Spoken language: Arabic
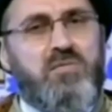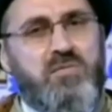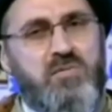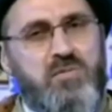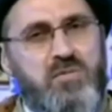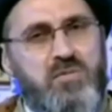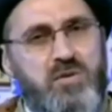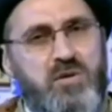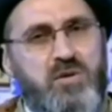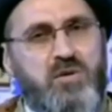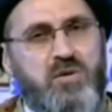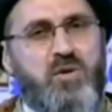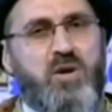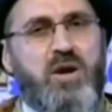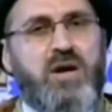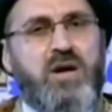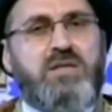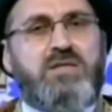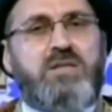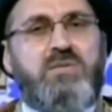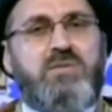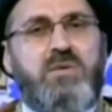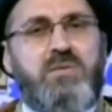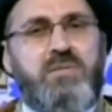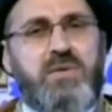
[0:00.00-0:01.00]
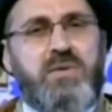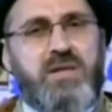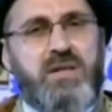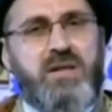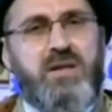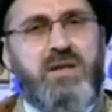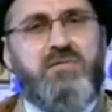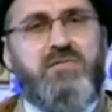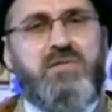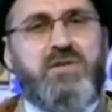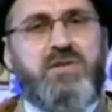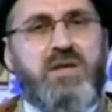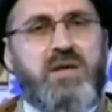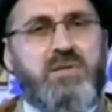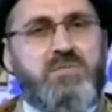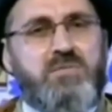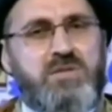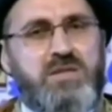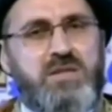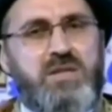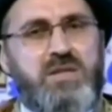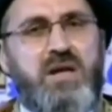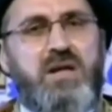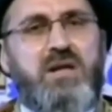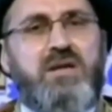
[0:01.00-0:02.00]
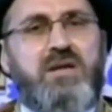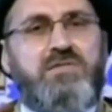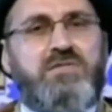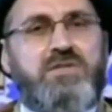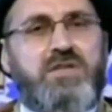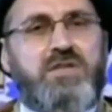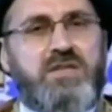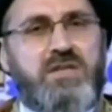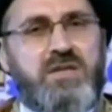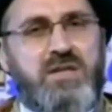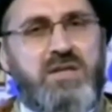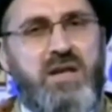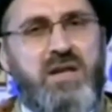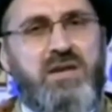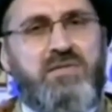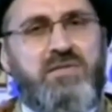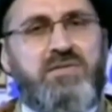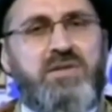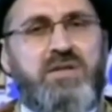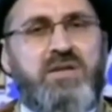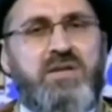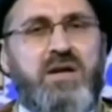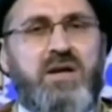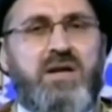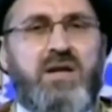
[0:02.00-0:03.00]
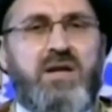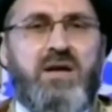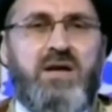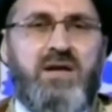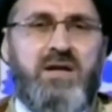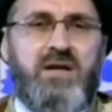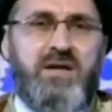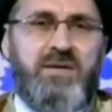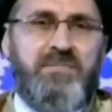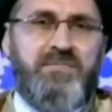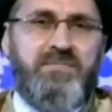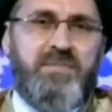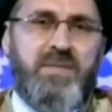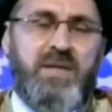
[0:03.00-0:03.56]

لو أحسبها مثلا فت خمسين ألف ستين ألف دينار أنا